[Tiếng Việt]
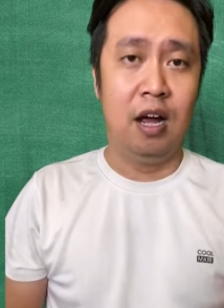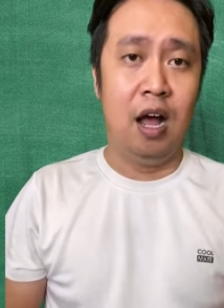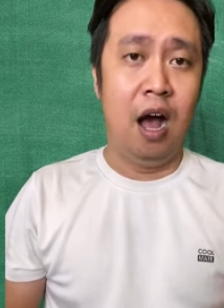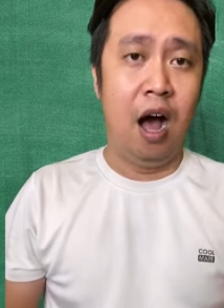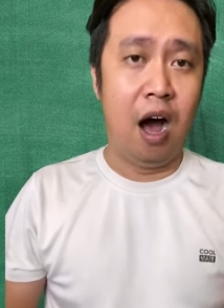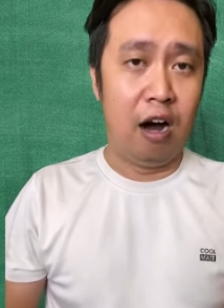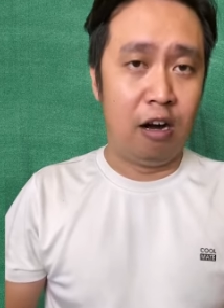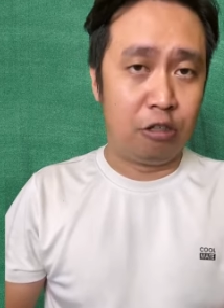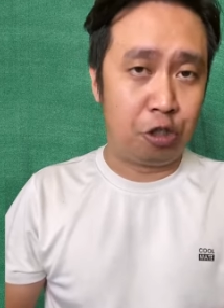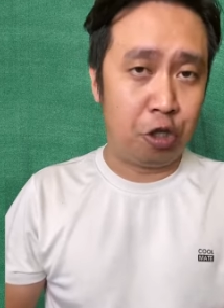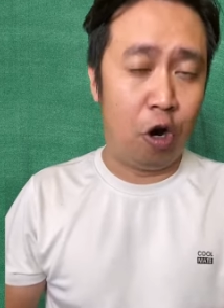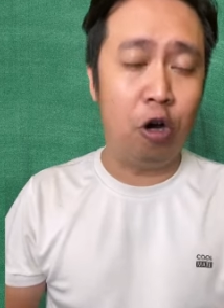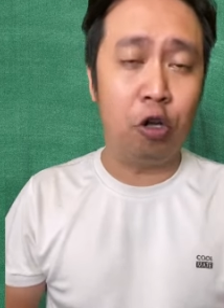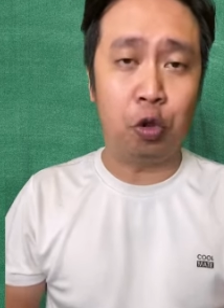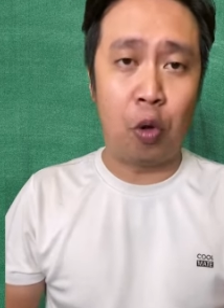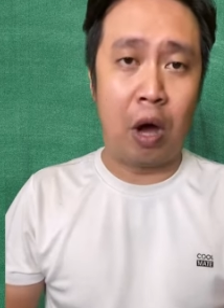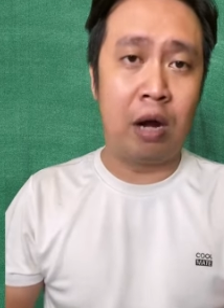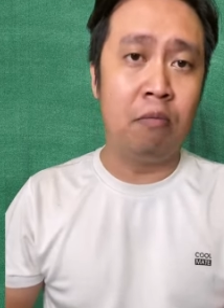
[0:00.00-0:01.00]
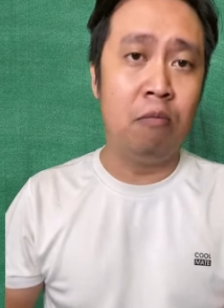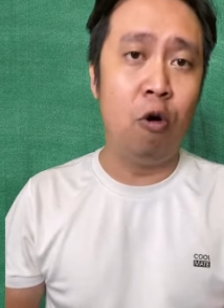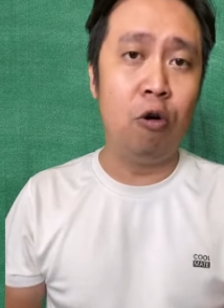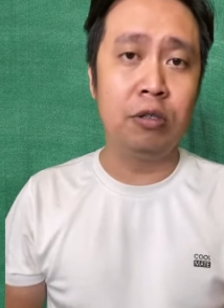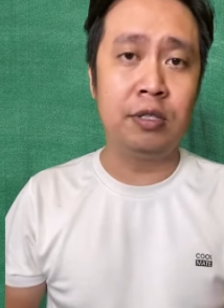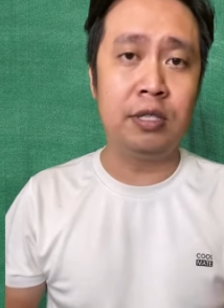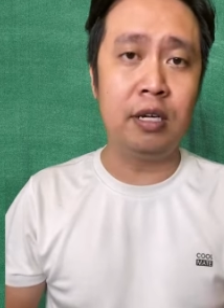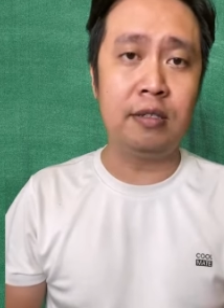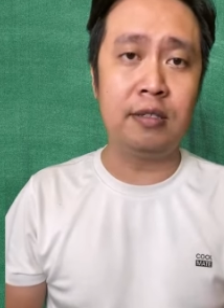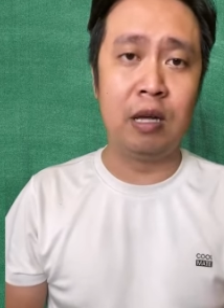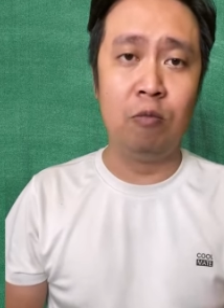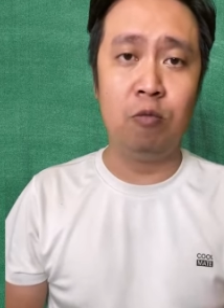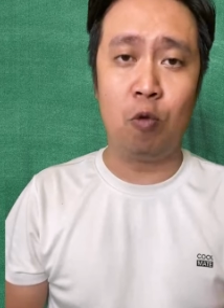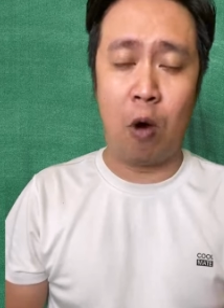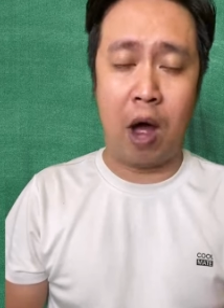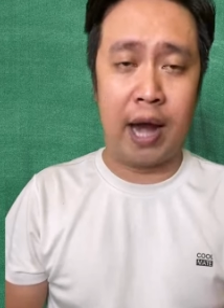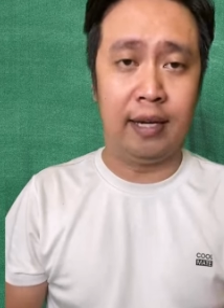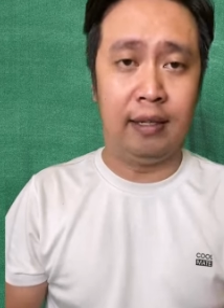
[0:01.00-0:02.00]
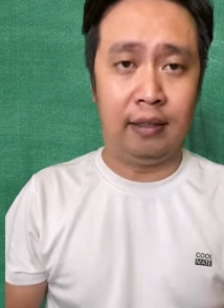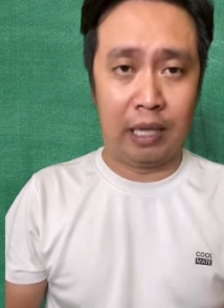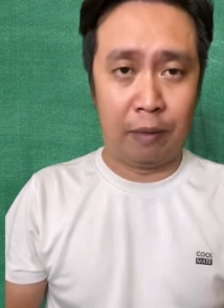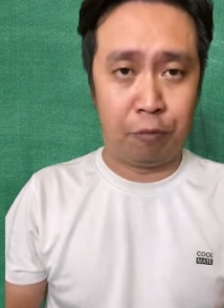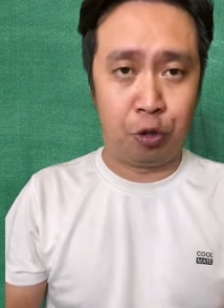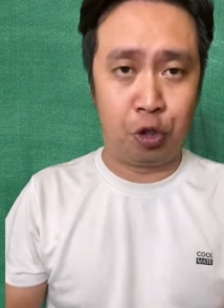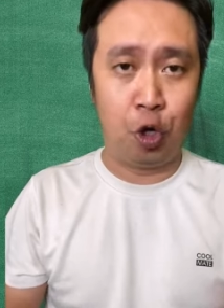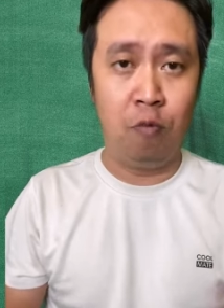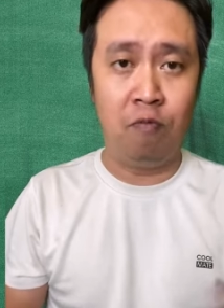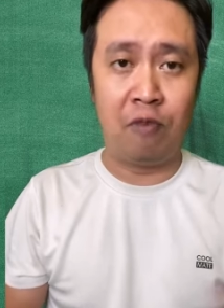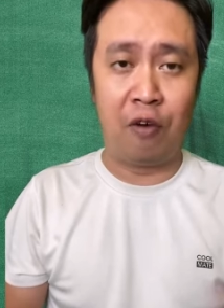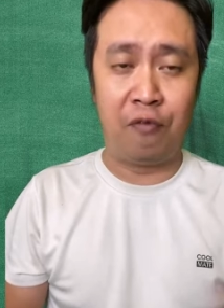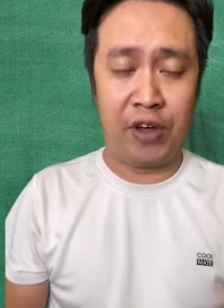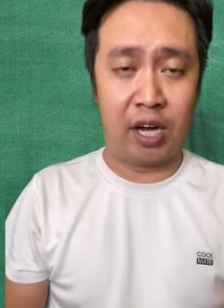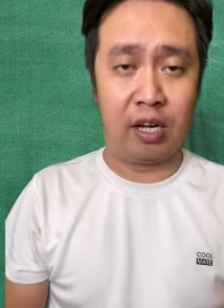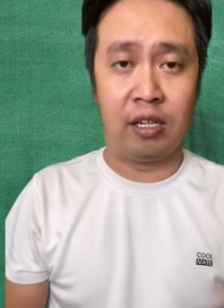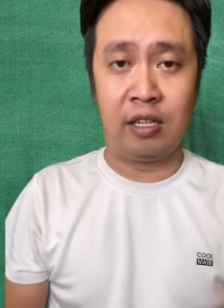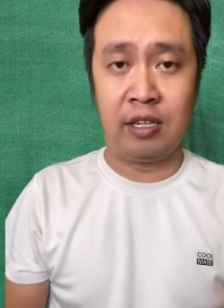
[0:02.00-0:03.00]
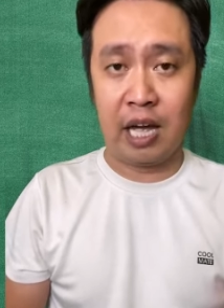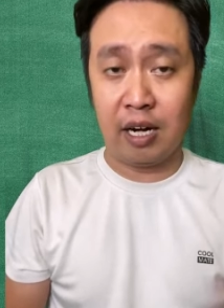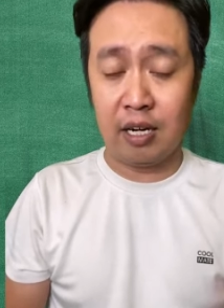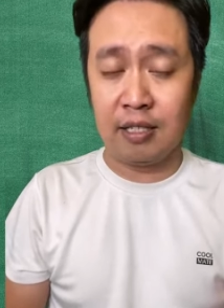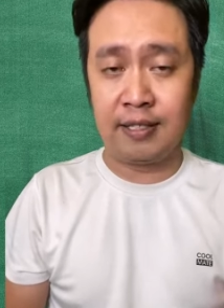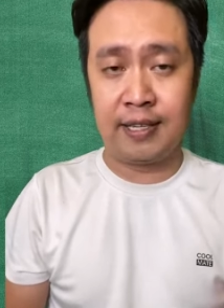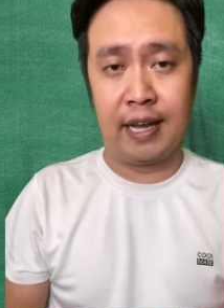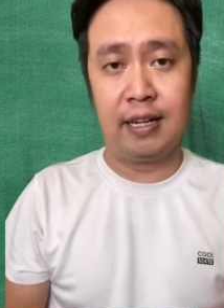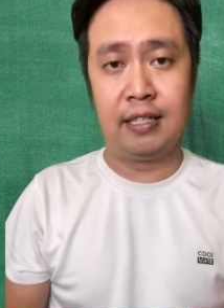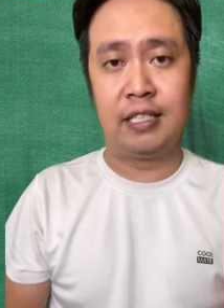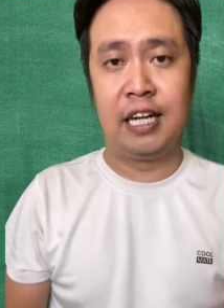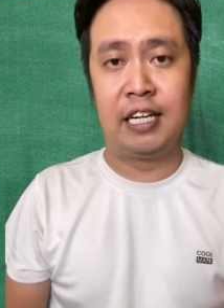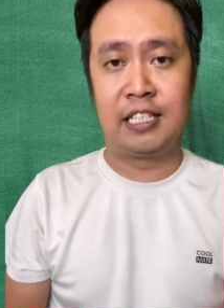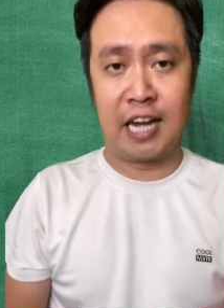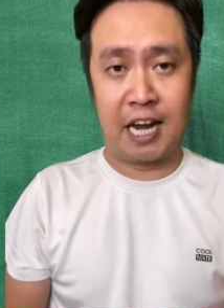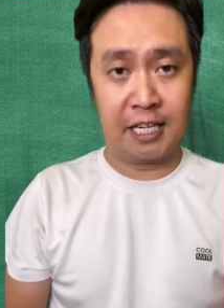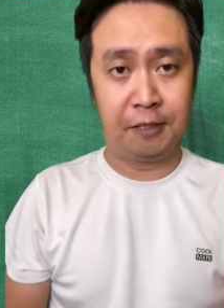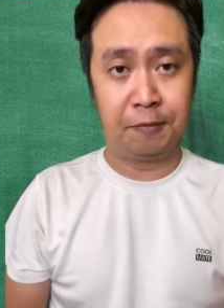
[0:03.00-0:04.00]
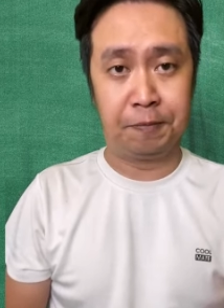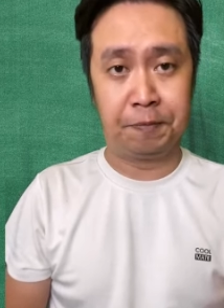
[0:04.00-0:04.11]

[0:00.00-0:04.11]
Ở chỗ toàn bộ sức sống của anh tập trung vào việc nhận diện chiến tranh.